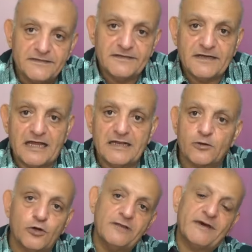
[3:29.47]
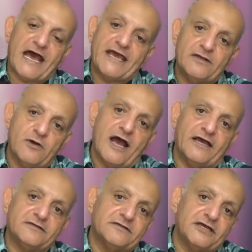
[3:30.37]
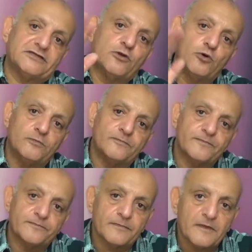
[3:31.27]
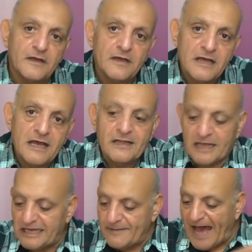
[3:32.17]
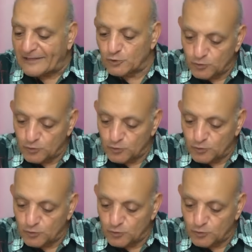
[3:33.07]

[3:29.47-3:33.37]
قال لك كل ما نعين واحد يقتلوه اللي بعده